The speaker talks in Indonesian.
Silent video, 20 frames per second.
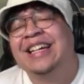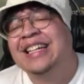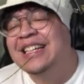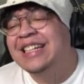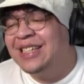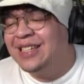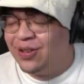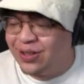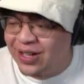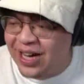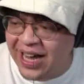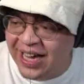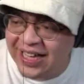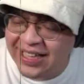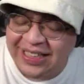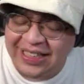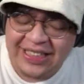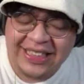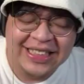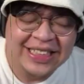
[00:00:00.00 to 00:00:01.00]
Ridah
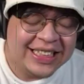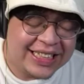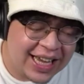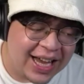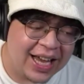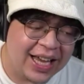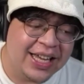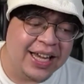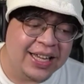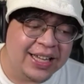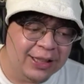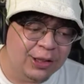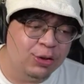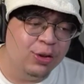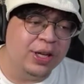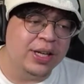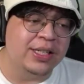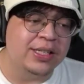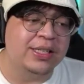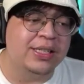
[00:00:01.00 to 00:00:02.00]
ya kayak gitu
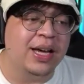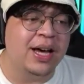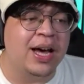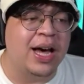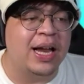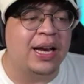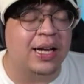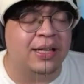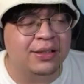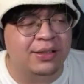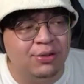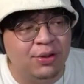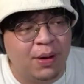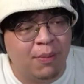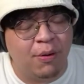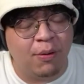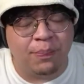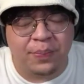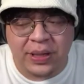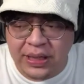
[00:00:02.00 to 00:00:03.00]
guys ya anaknya juga
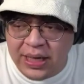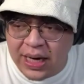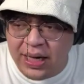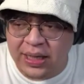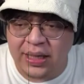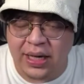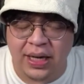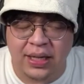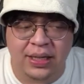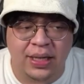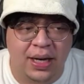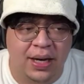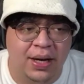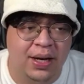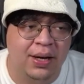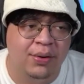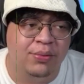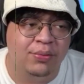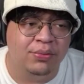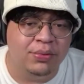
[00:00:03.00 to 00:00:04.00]
mau pindah ya
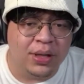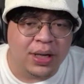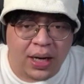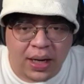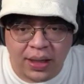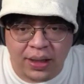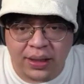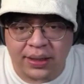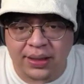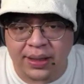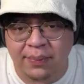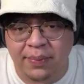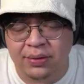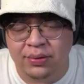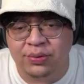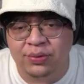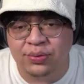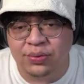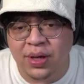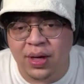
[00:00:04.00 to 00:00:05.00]
ya udah kita bantu
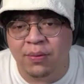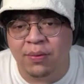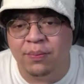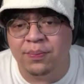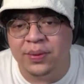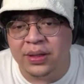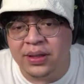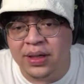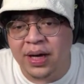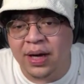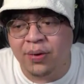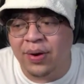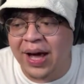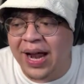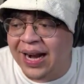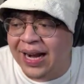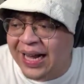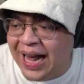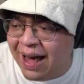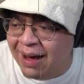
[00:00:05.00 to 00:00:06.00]
juga mau pindah
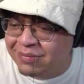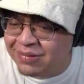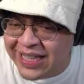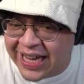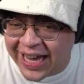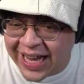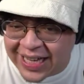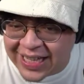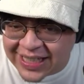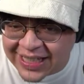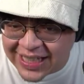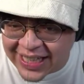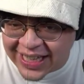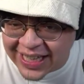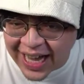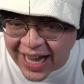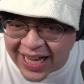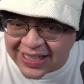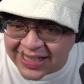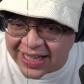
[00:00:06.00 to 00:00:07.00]
welcome Chelsea
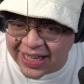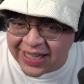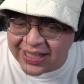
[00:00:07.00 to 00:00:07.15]
kak Chelsea